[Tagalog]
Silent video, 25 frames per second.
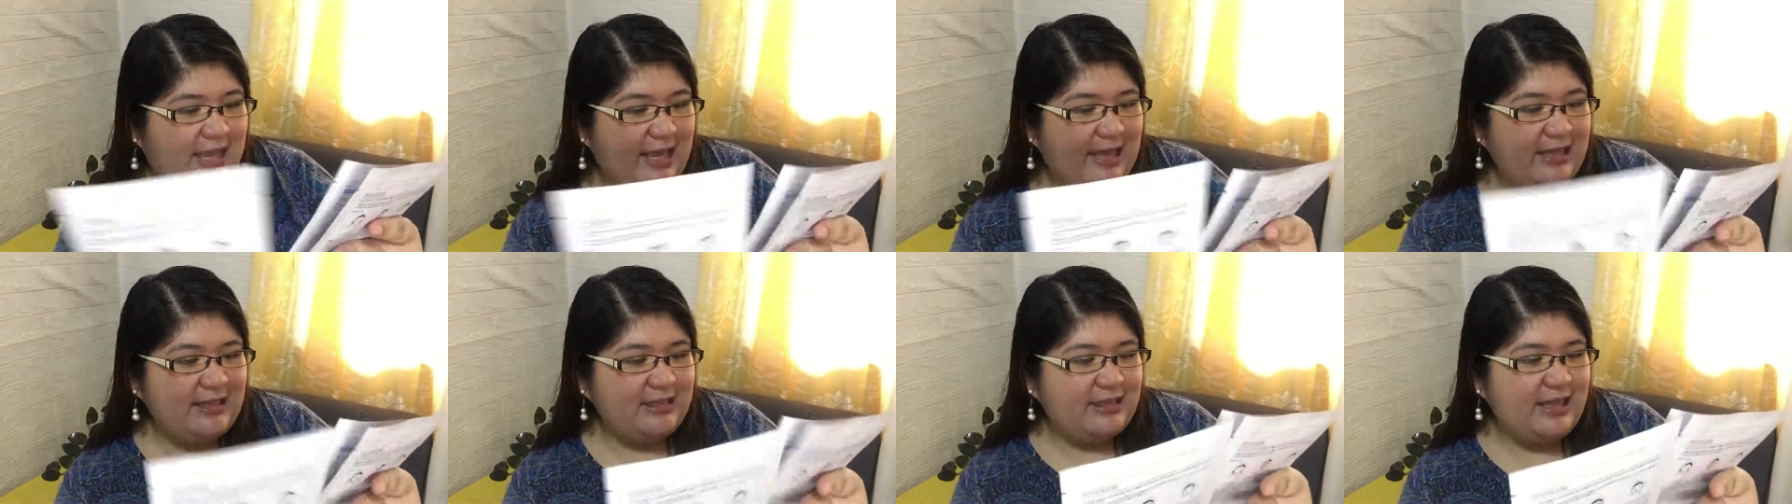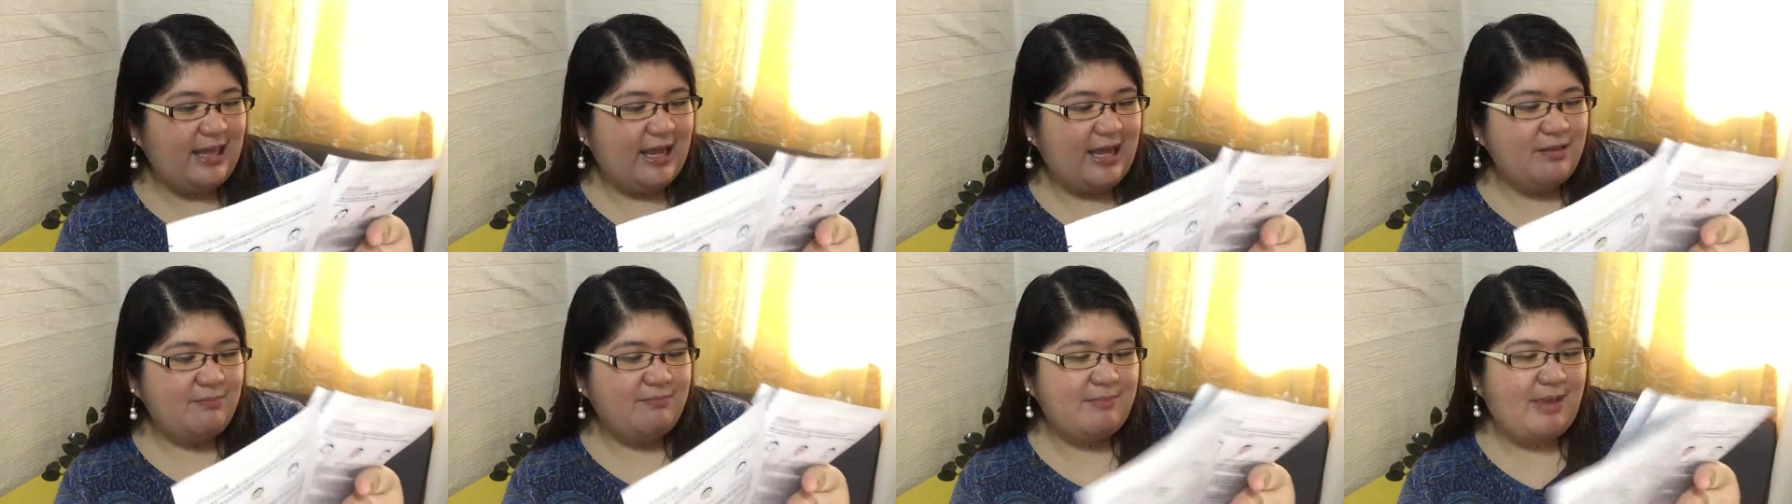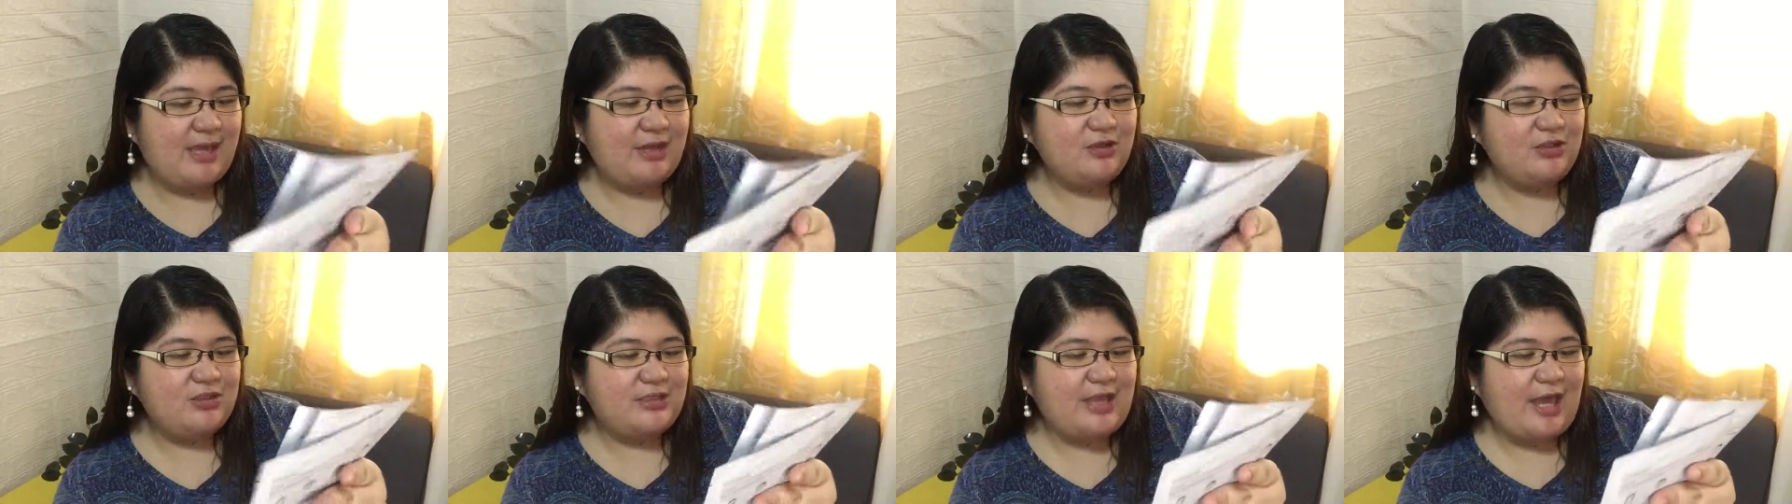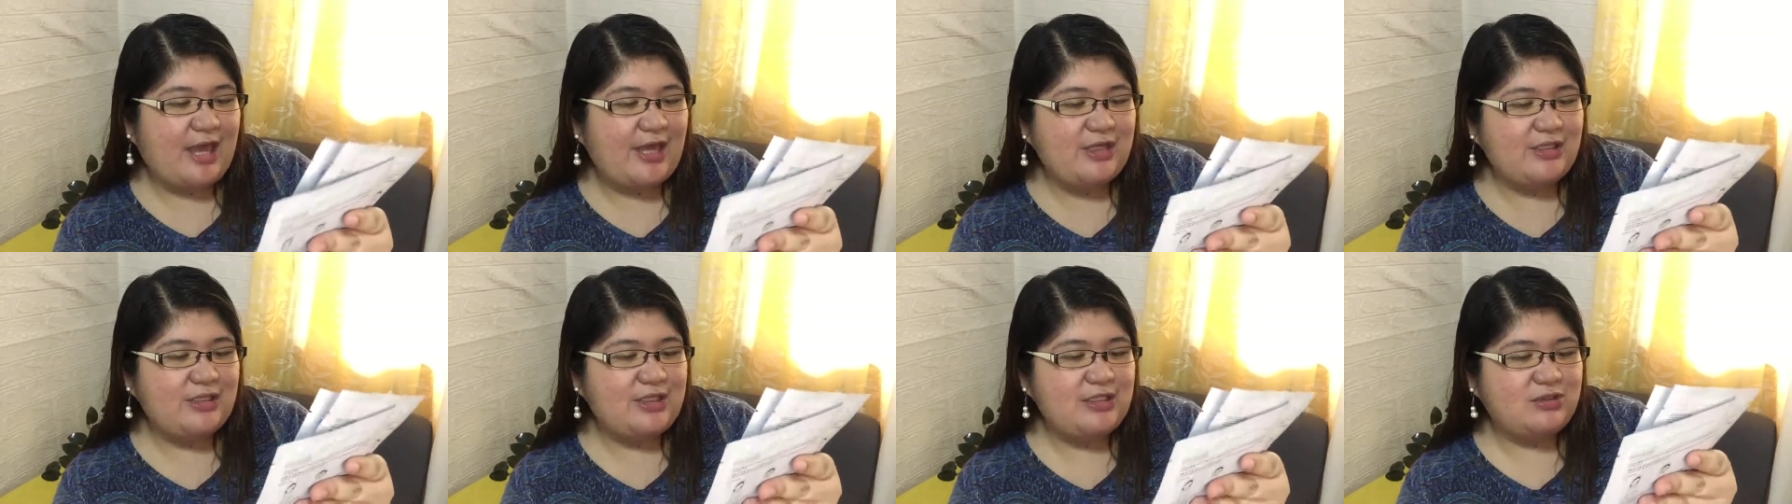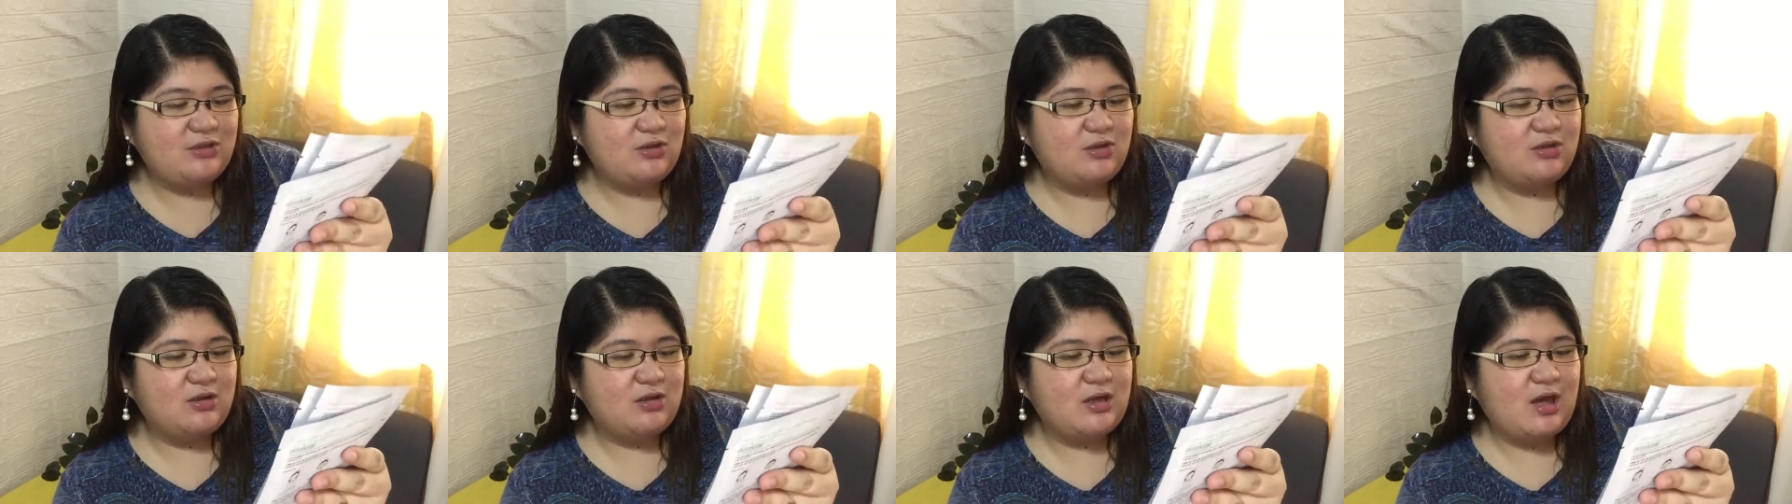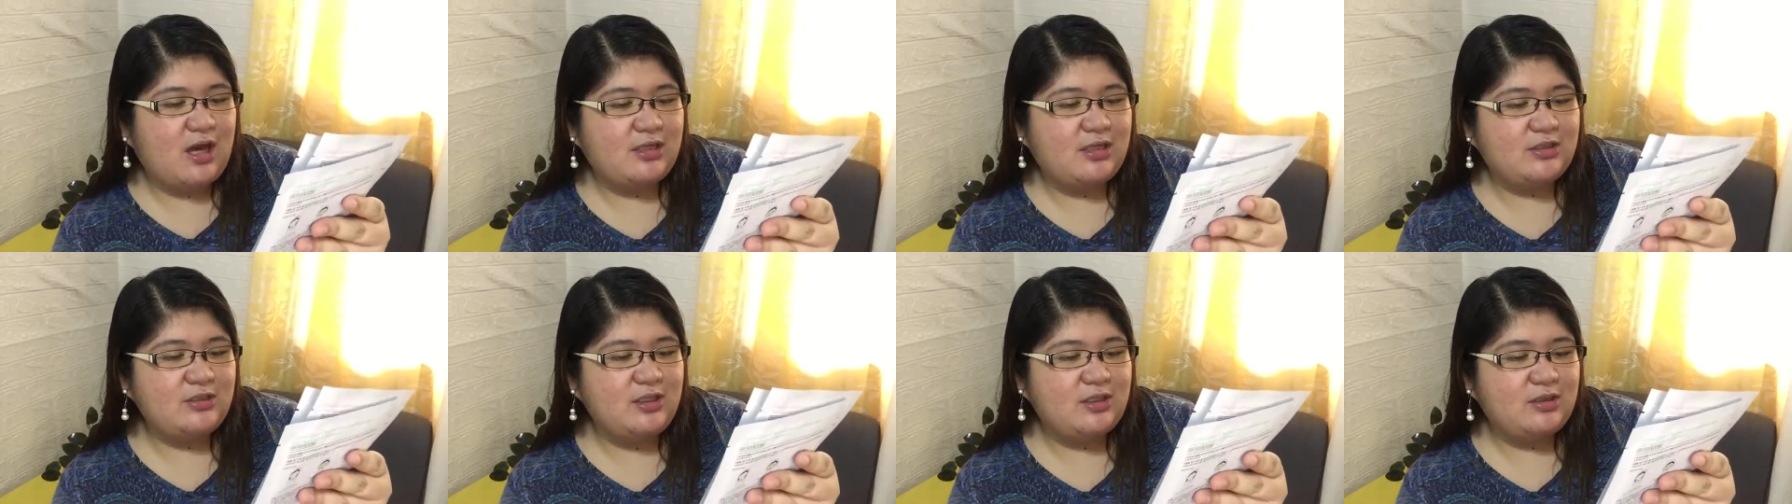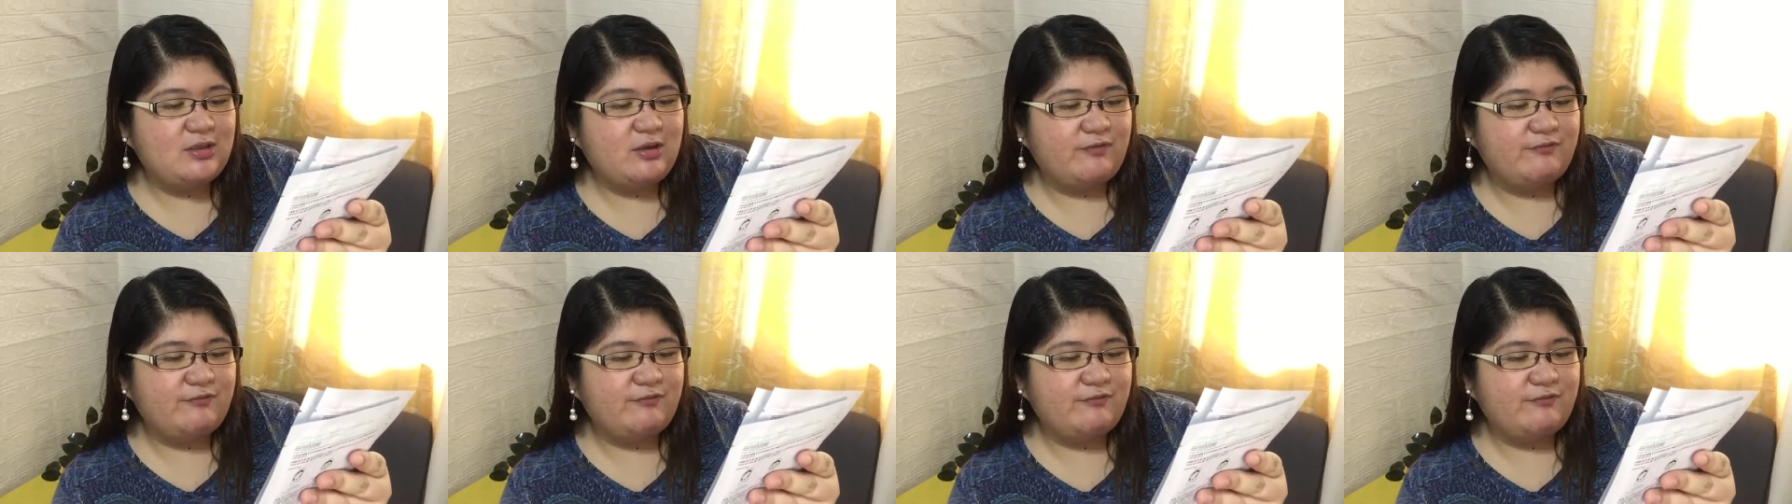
And then, meron tayo ditong Cuddle